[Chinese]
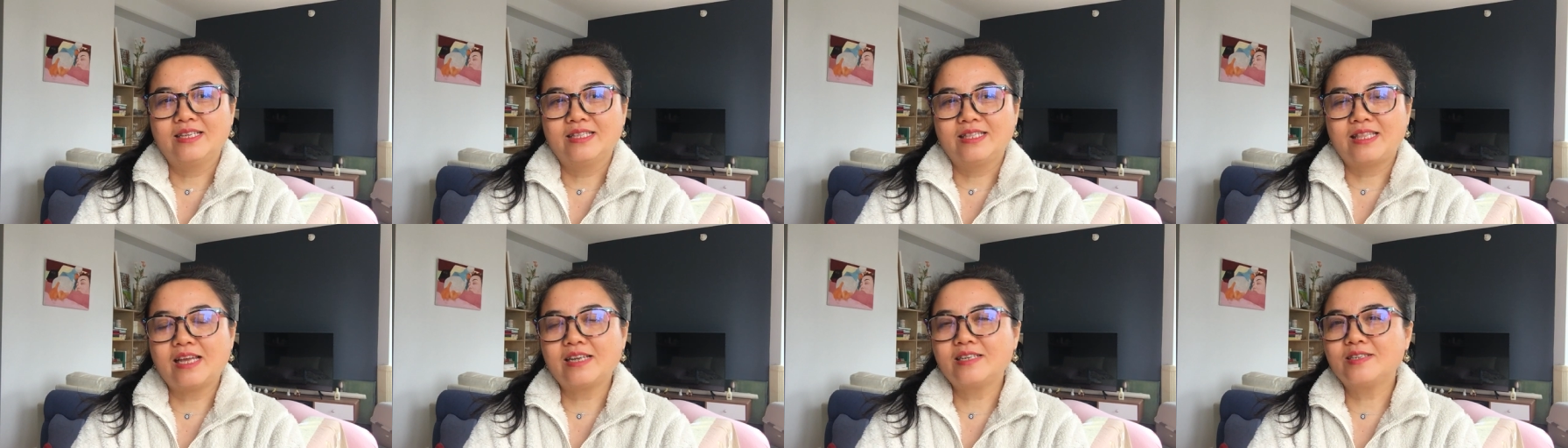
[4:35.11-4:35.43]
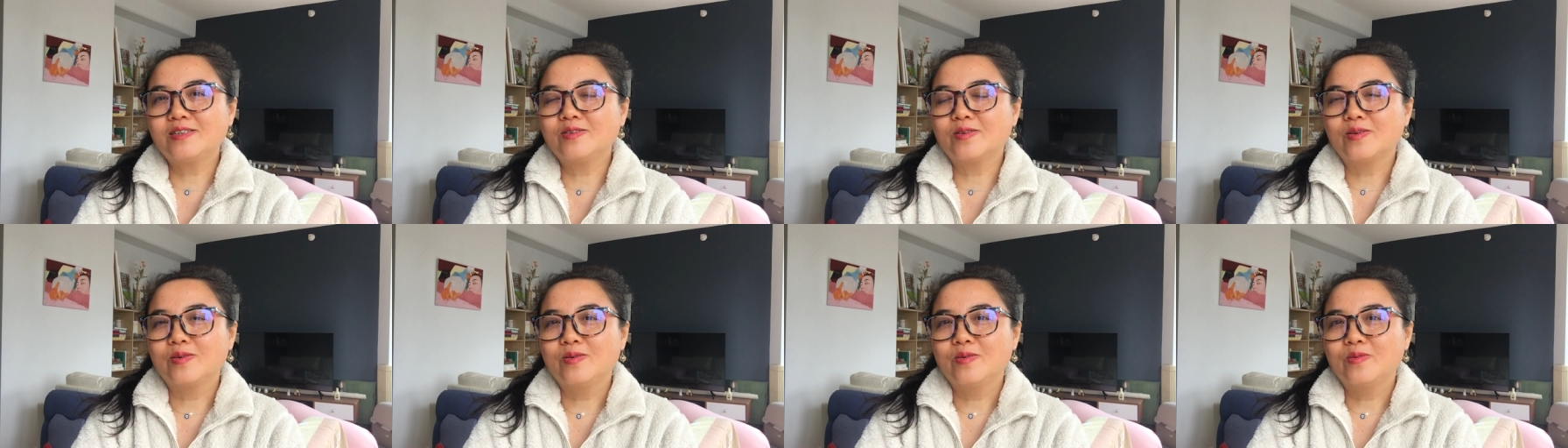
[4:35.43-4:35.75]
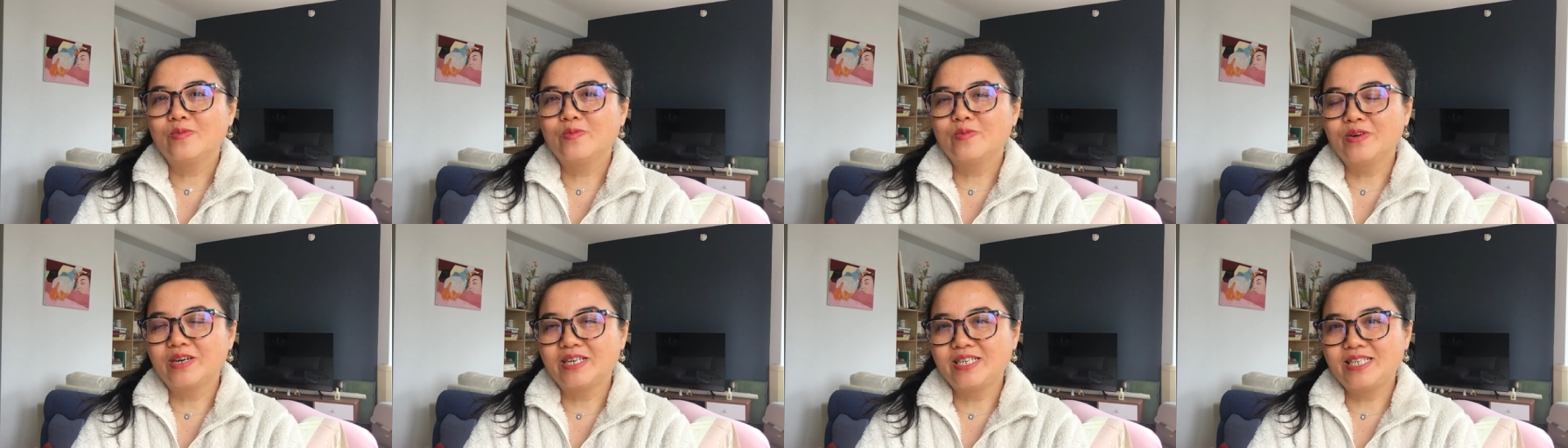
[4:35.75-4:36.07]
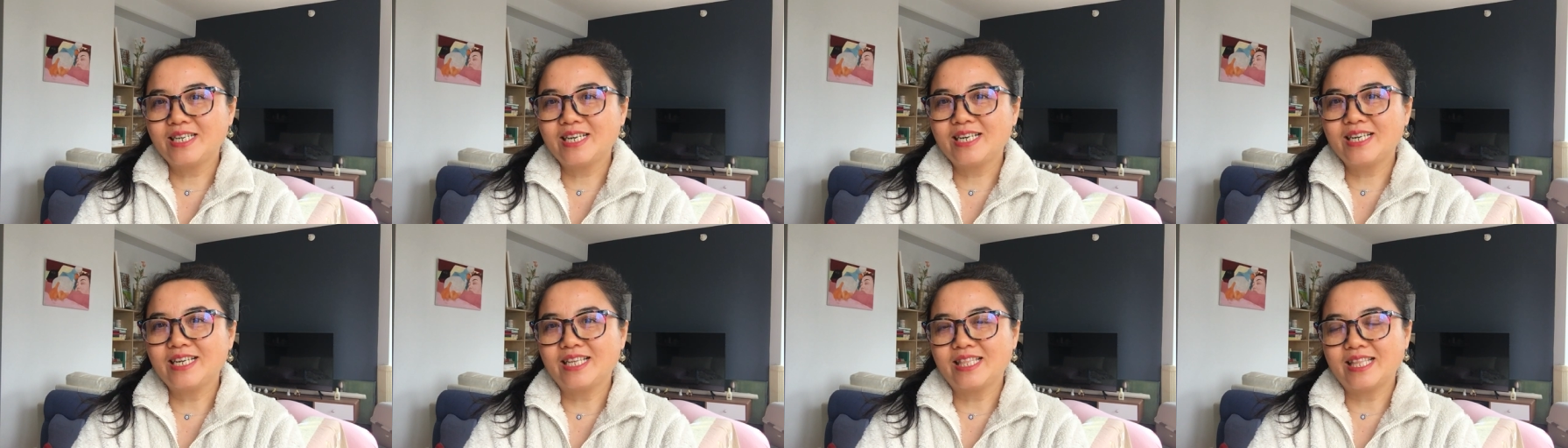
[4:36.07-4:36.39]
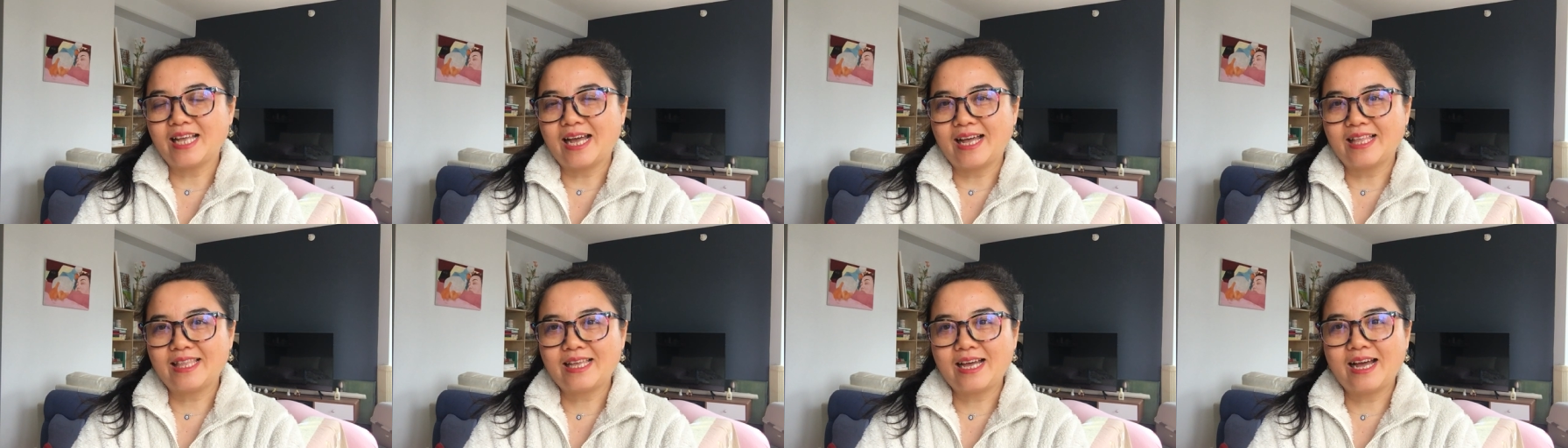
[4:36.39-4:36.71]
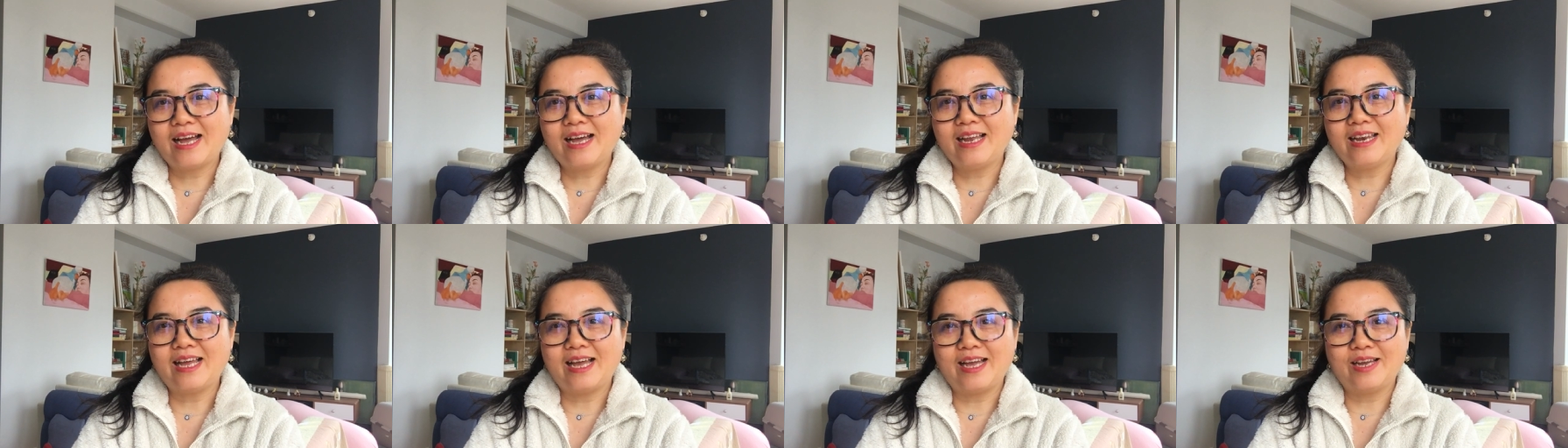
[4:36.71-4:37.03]
但是我这里拿
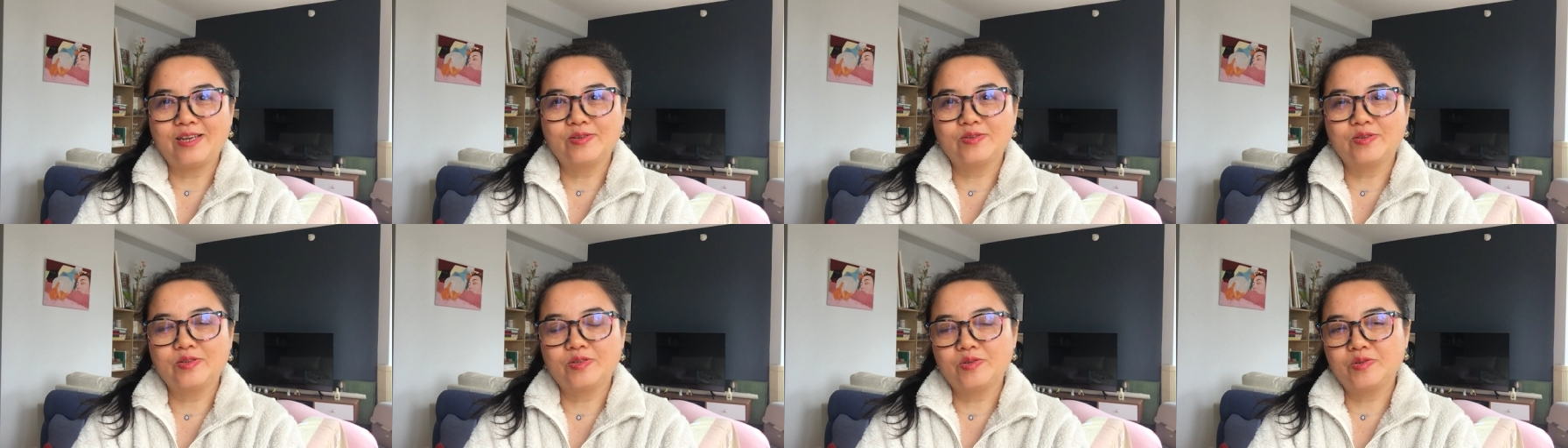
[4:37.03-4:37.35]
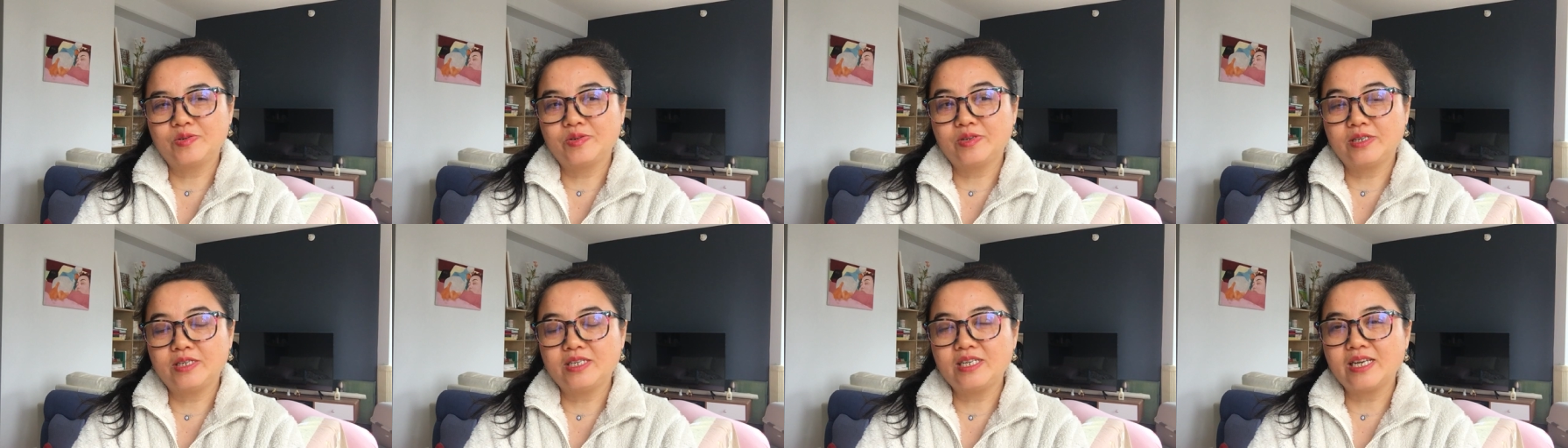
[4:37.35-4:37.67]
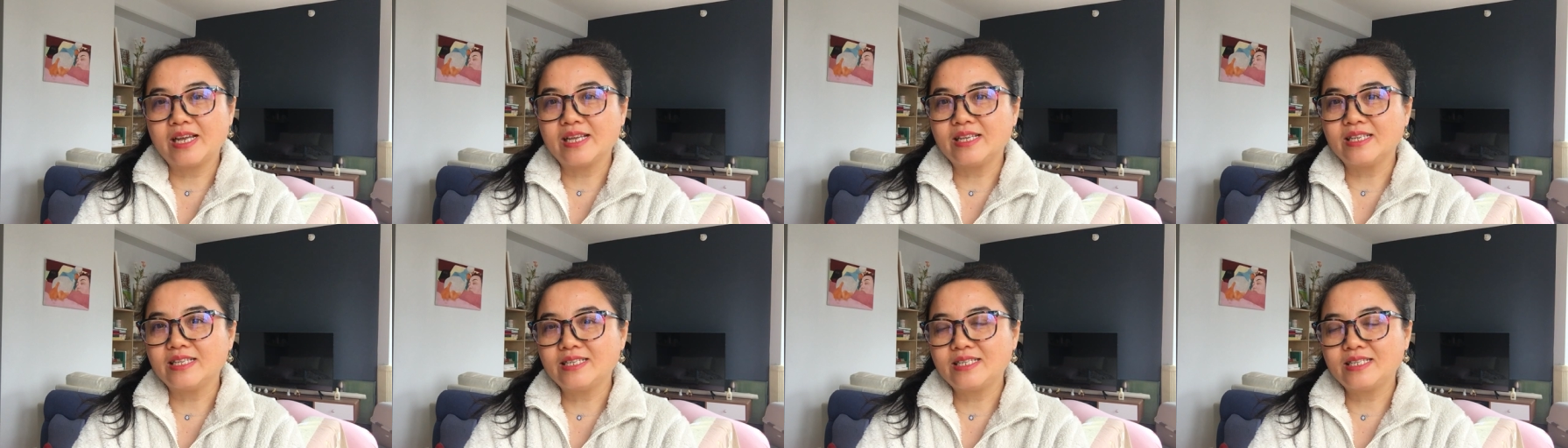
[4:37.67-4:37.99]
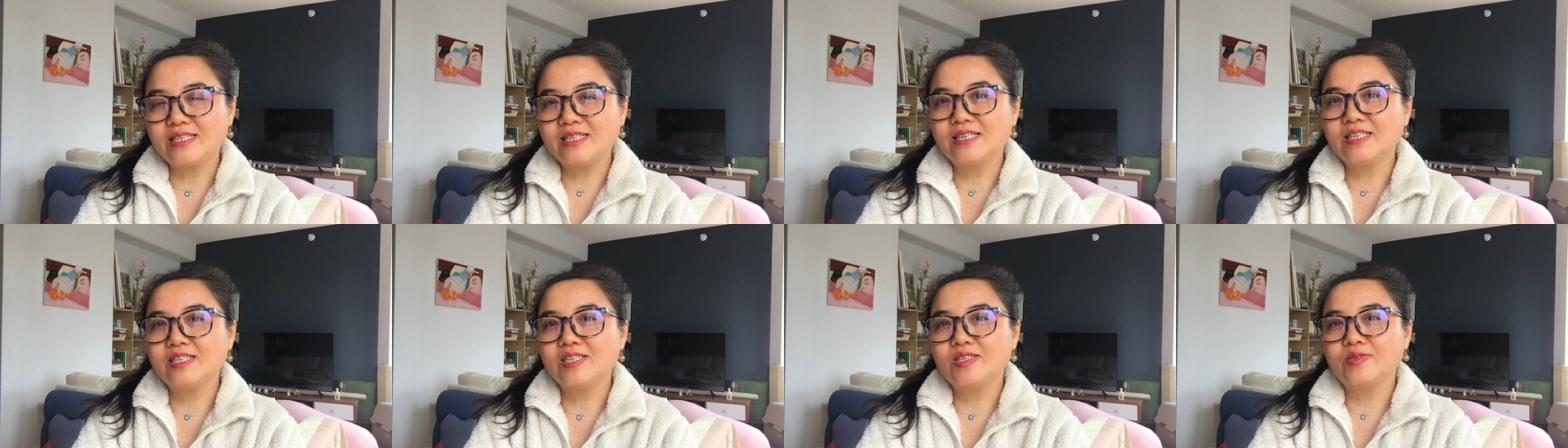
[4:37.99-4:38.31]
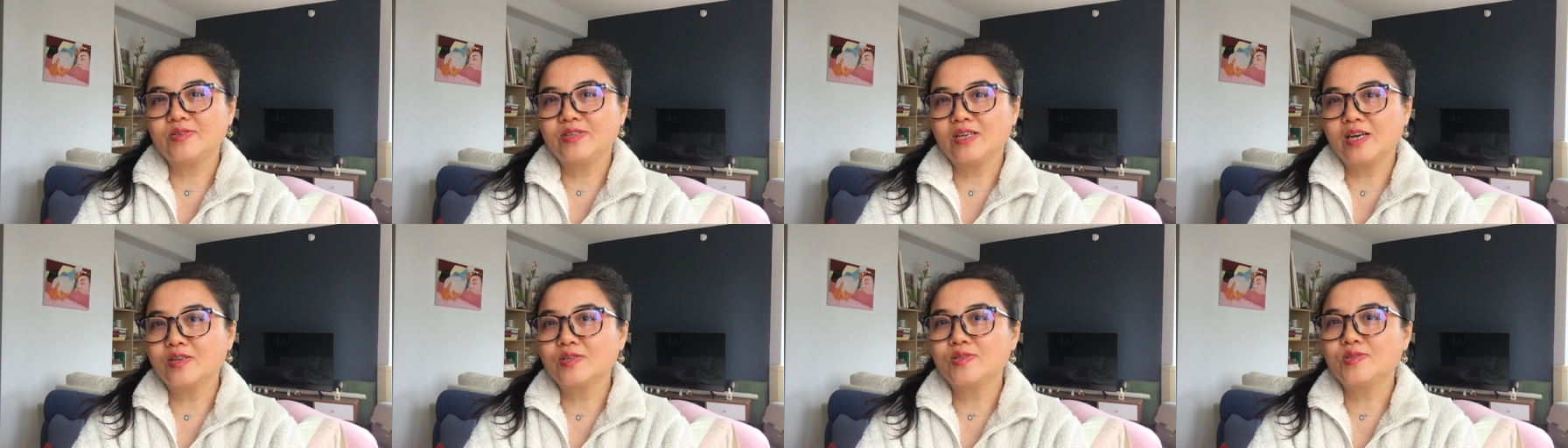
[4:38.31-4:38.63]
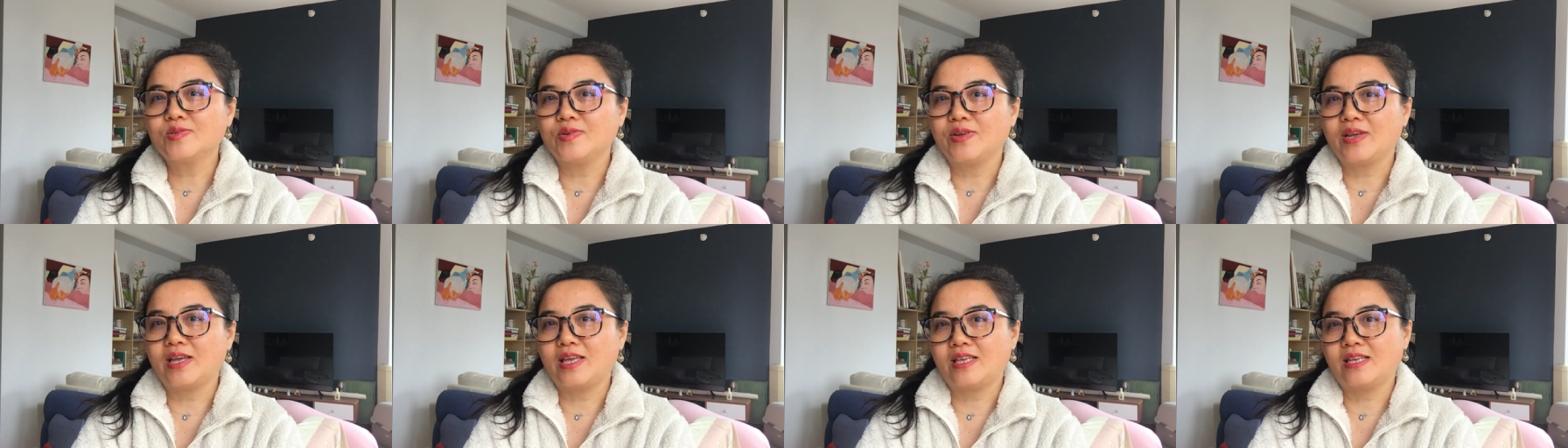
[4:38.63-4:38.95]
它来说，就是人性就像
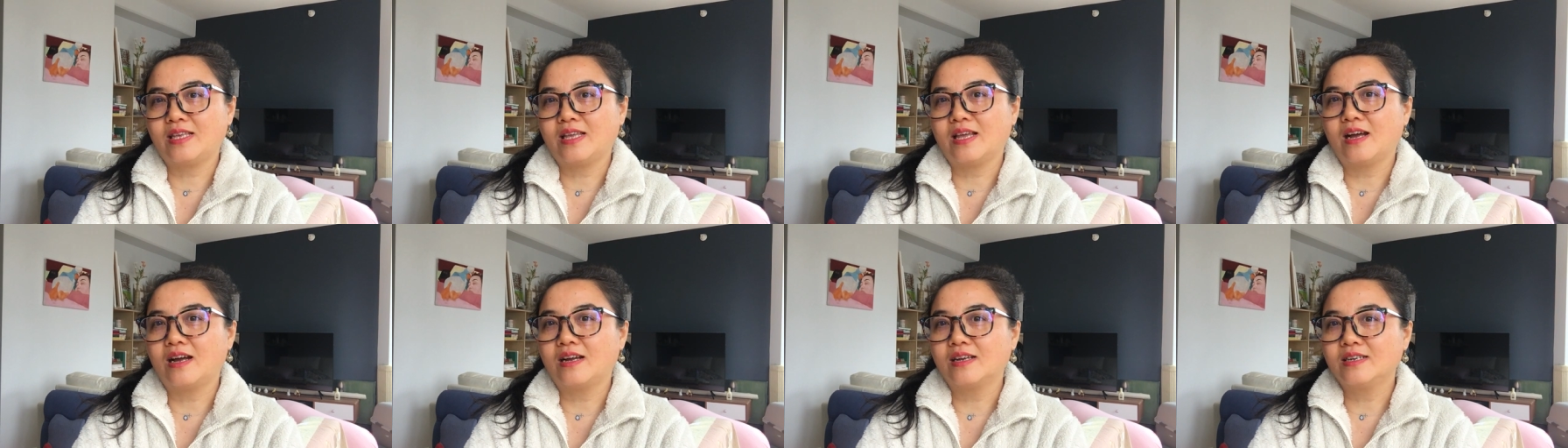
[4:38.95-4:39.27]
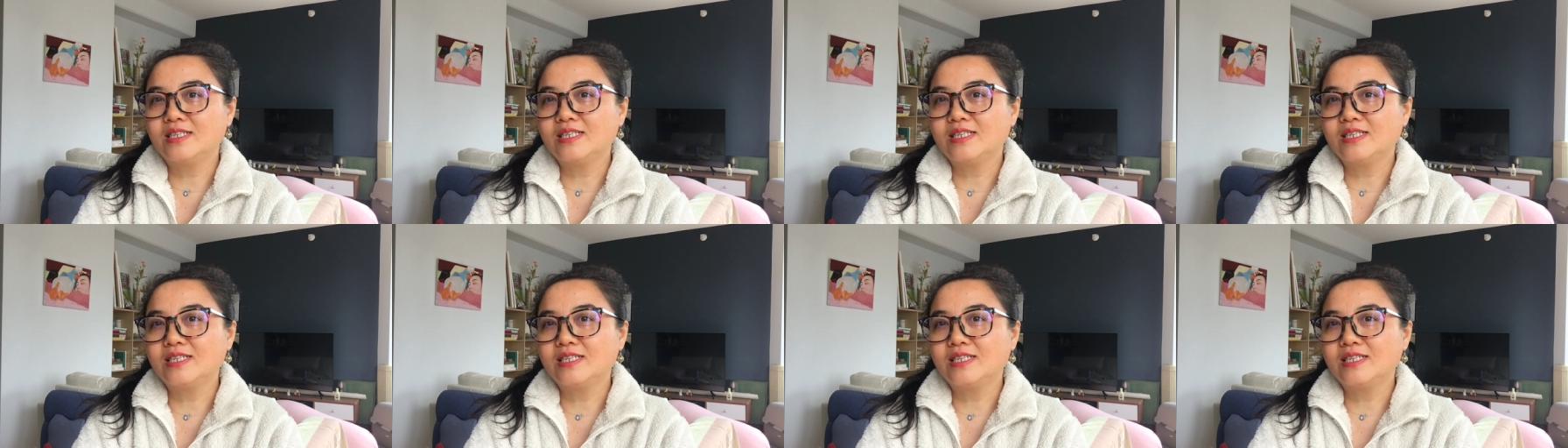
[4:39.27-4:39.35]
水一样，